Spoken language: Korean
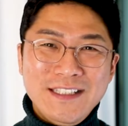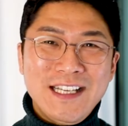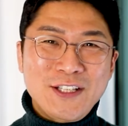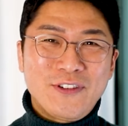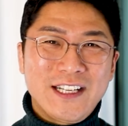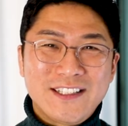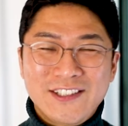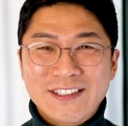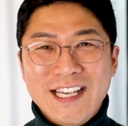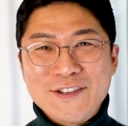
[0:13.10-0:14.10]
인생지 원리를
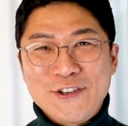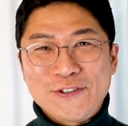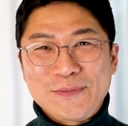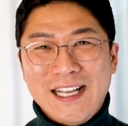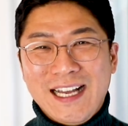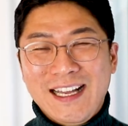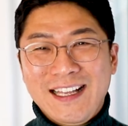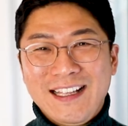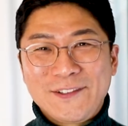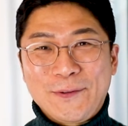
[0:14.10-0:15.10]
선택해주셨습니다.
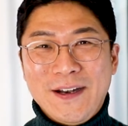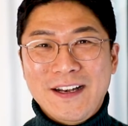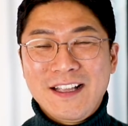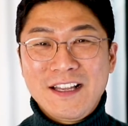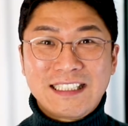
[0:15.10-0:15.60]
정말